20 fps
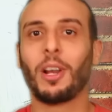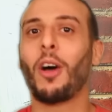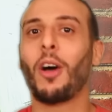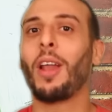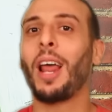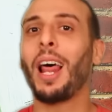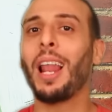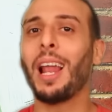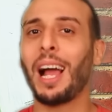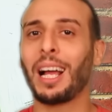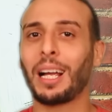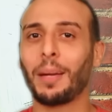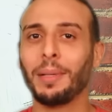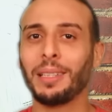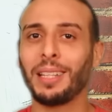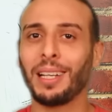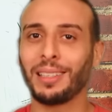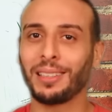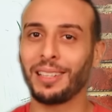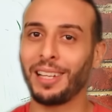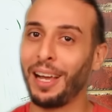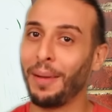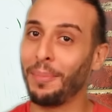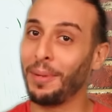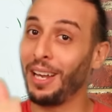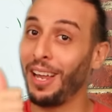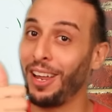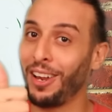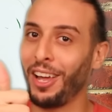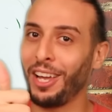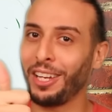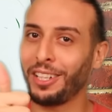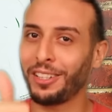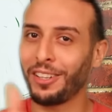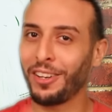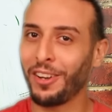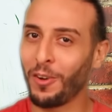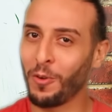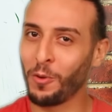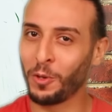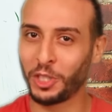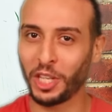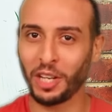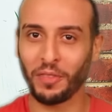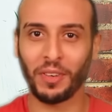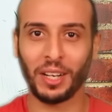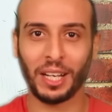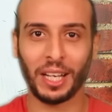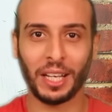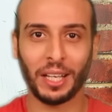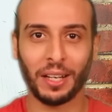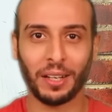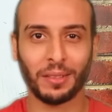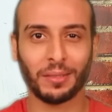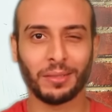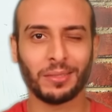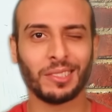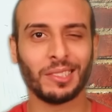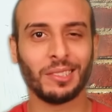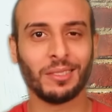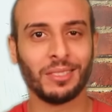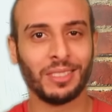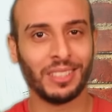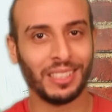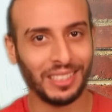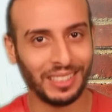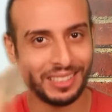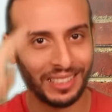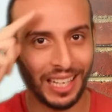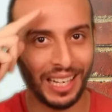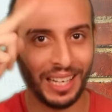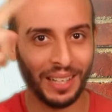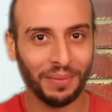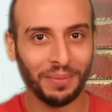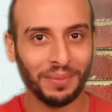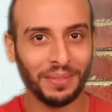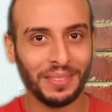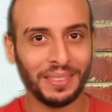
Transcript: لو الحلقه عجبتك اعمل لها لايك وشير في الخير سلام